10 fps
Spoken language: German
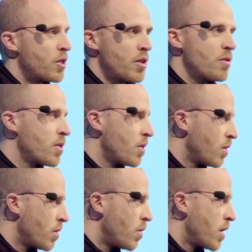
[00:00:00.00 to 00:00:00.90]

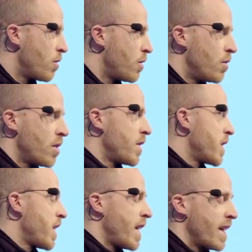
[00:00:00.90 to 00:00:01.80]
Stiftungen oder für
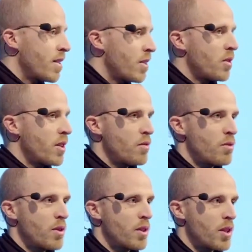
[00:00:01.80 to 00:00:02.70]
Universitäten oder
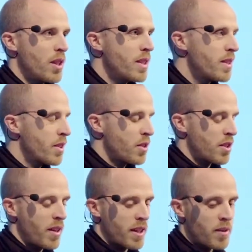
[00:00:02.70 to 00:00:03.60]
für journalistische
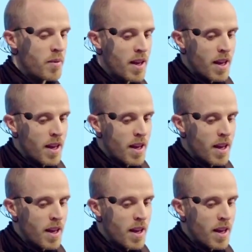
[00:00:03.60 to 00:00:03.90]
Zwecke.